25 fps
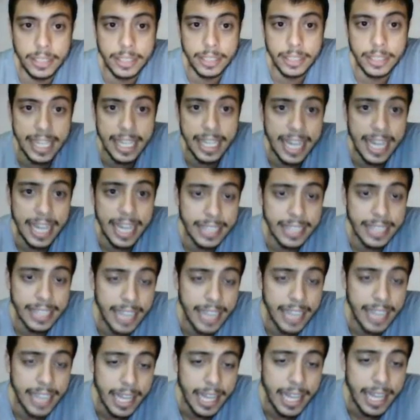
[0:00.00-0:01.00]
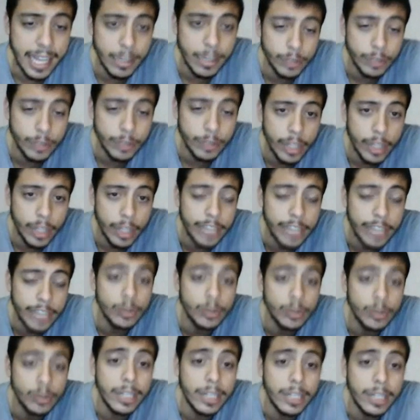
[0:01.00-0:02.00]
Y aquí cada, cada anuncio es
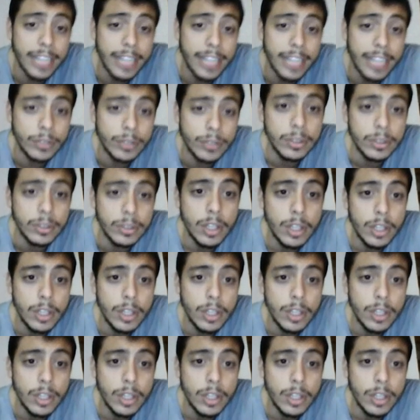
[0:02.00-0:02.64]
un crédito.